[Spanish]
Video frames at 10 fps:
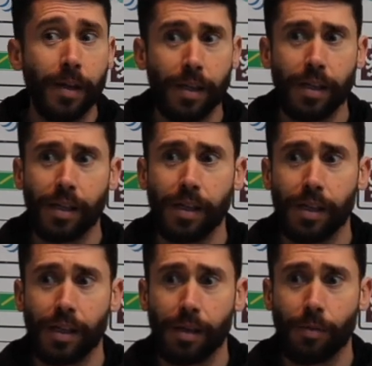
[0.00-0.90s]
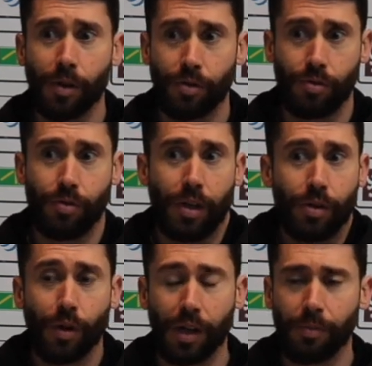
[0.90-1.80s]
Y, bueno, es,
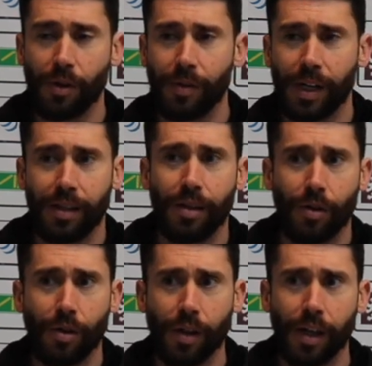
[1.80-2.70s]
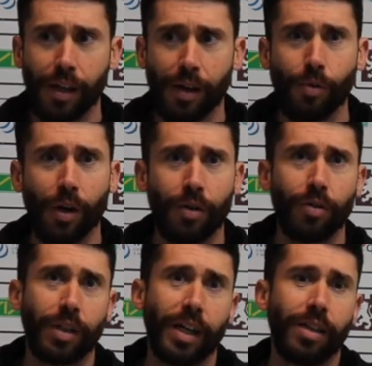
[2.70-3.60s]
un equipo divertido ¿no? de, jugar
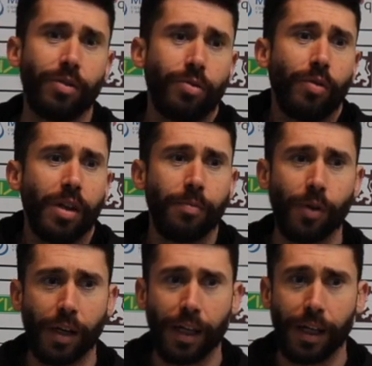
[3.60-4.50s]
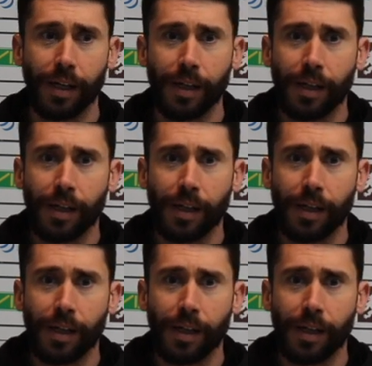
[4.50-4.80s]
contra ellos, un equipo que,